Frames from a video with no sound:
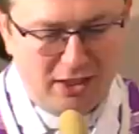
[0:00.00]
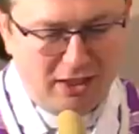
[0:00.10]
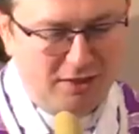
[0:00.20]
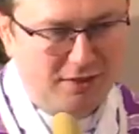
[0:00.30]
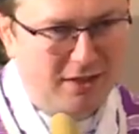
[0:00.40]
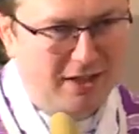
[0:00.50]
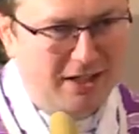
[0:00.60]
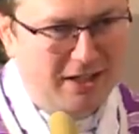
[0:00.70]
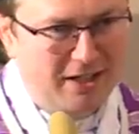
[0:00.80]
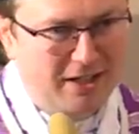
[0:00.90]
Teraz
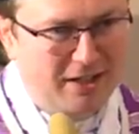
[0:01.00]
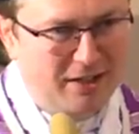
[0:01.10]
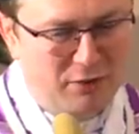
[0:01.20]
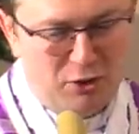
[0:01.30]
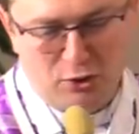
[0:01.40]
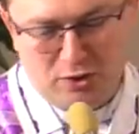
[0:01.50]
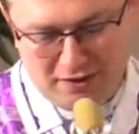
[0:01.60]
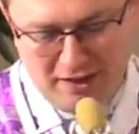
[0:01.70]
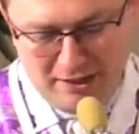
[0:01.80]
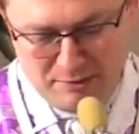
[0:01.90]

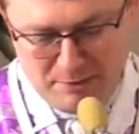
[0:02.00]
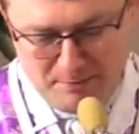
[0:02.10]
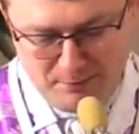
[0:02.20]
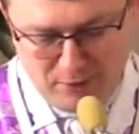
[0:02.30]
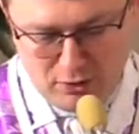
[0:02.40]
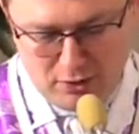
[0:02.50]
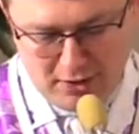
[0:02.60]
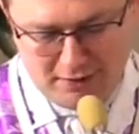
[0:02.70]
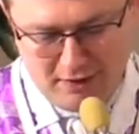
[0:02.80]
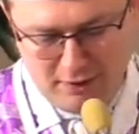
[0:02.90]
wykorzystajmy ten
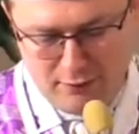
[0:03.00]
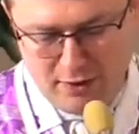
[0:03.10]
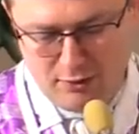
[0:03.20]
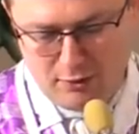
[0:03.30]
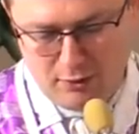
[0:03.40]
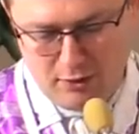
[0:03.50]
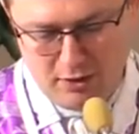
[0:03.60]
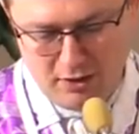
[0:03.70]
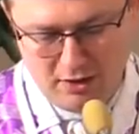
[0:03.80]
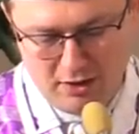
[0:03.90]
czas Adwentu,
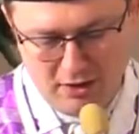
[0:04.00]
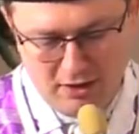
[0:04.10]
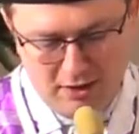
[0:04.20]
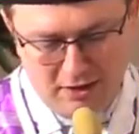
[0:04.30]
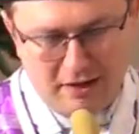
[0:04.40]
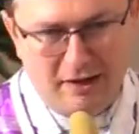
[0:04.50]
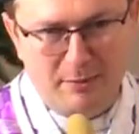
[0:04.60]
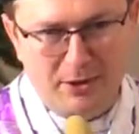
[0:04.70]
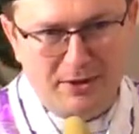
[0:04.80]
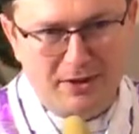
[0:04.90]

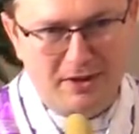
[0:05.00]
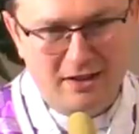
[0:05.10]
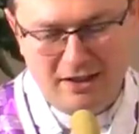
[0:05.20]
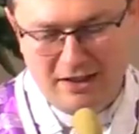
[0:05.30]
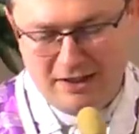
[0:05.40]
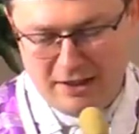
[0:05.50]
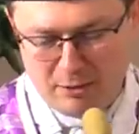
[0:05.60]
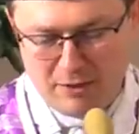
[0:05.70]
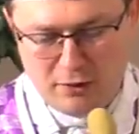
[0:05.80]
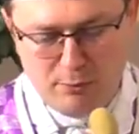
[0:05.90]
aby
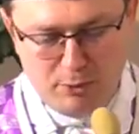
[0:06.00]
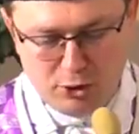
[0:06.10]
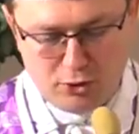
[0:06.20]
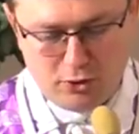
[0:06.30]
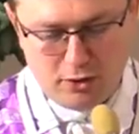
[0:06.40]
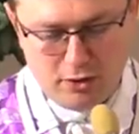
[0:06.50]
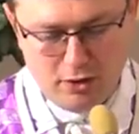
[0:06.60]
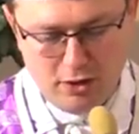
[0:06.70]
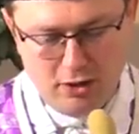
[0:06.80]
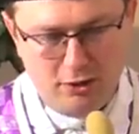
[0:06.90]
naprawdę być
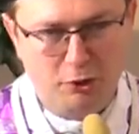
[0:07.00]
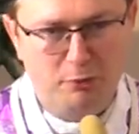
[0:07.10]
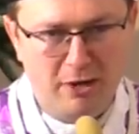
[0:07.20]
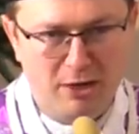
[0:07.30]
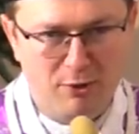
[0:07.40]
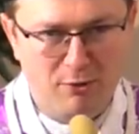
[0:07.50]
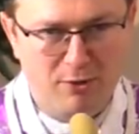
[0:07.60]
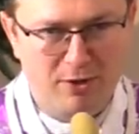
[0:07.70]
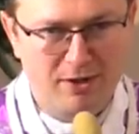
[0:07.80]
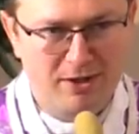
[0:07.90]
tą
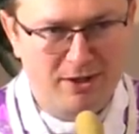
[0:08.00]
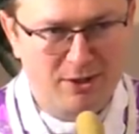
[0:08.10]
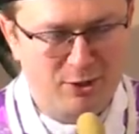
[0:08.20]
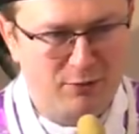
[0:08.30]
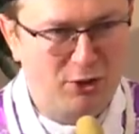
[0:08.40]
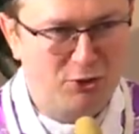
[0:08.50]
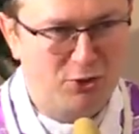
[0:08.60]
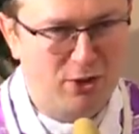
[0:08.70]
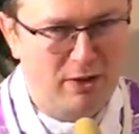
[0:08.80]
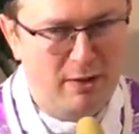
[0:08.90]
małą
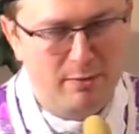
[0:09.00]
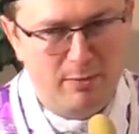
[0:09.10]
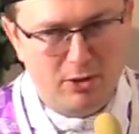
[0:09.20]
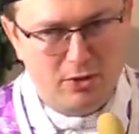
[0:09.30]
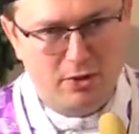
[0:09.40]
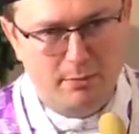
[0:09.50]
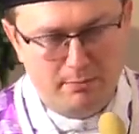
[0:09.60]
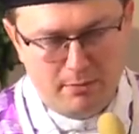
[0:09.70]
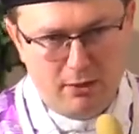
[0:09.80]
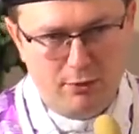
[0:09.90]
świeczką, aby być
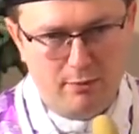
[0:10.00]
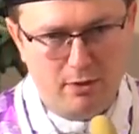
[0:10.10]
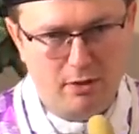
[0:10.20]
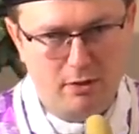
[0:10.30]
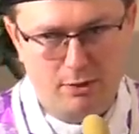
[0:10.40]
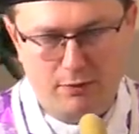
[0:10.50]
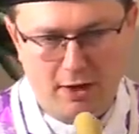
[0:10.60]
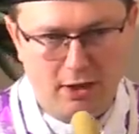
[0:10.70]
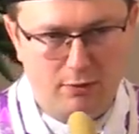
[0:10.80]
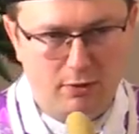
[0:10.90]
tym małym
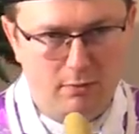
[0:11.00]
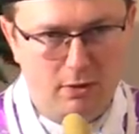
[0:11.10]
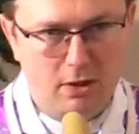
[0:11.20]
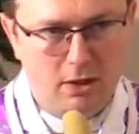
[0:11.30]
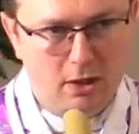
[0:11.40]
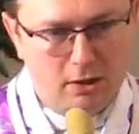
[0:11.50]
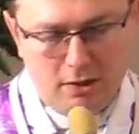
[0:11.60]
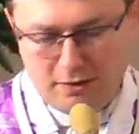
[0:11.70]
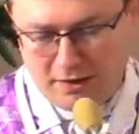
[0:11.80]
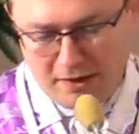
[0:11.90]
światłem.
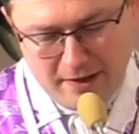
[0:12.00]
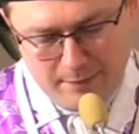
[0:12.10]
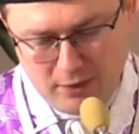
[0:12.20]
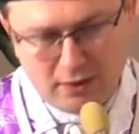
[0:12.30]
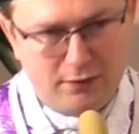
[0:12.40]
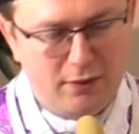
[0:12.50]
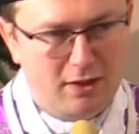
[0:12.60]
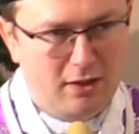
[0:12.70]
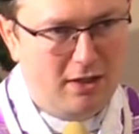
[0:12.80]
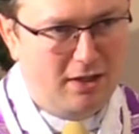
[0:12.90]
To jest
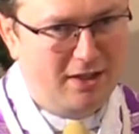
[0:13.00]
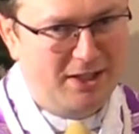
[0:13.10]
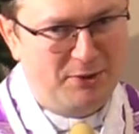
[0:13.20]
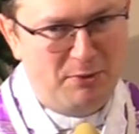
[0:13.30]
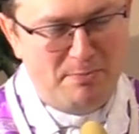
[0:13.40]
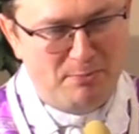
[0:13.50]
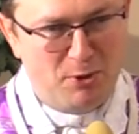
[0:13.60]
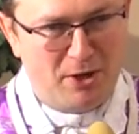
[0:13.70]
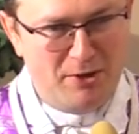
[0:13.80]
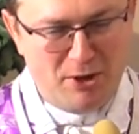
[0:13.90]
niezwykle
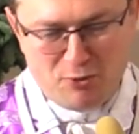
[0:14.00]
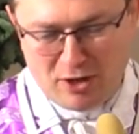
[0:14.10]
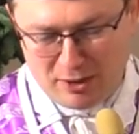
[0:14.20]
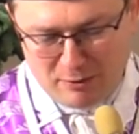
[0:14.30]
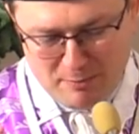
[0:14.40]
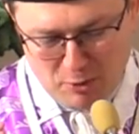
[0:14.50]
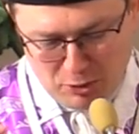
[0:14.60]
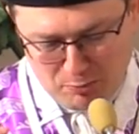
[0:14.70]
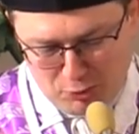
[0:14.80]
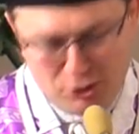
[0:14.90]
głęboka nauka,
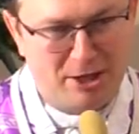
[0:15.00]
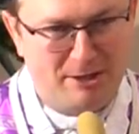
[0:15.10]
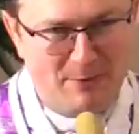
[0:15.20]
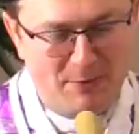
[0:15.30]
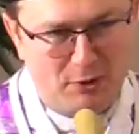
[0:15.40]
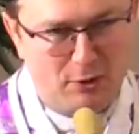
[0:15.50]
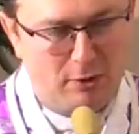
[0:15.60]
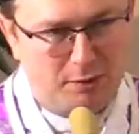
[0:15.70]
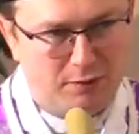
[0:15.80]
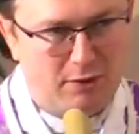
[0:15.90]
głęboki przedmiot
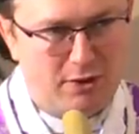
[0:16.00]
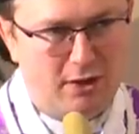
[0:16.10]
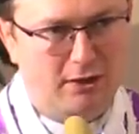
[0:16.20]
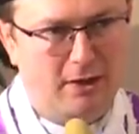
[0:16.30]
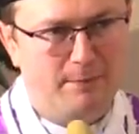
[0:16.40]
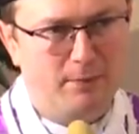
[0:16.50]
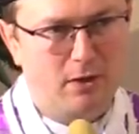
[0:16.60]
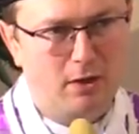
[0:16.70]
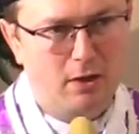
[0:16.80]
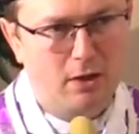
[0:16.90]
do rozważania.
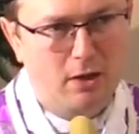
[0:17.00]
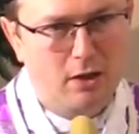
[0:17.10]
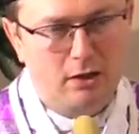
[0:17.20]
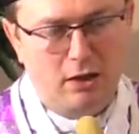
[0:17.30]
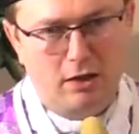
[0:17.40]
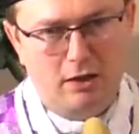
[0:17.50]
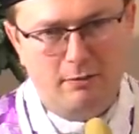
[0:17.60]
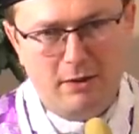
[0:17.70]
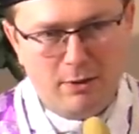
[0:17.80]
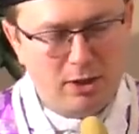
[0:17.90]

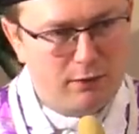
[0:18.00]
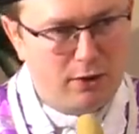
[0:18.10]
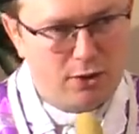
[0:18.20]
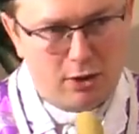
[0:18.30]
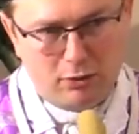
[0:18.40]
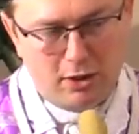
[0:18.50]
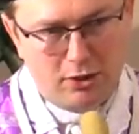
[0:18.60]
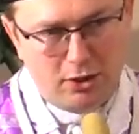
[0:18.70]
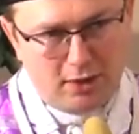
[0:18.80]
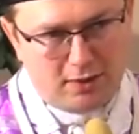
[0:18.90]
Ta mała świeczka,
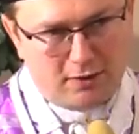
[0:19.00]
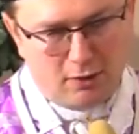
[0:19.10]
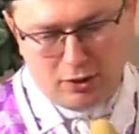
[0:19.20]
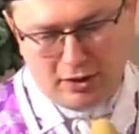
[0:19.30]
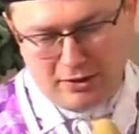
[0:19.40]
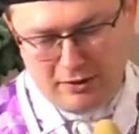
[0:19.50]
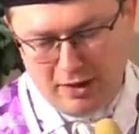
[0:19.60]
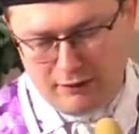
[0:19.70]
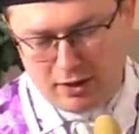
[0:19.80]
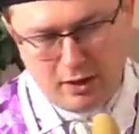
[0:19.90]
której nic, ta,
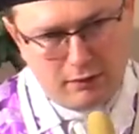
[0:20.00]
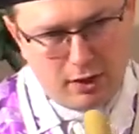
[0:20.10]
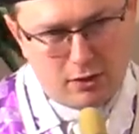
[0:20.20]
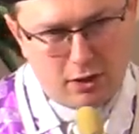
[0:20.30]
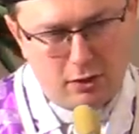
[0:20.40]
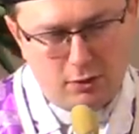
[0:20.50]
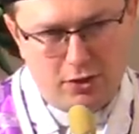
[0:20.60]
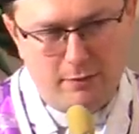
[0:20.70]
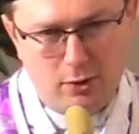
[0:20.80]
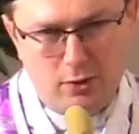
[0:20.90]
nawet największa
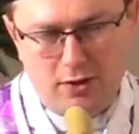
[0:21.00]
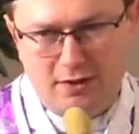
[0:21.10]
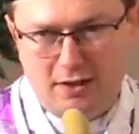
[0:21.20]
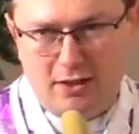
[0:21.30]
ilość ciemności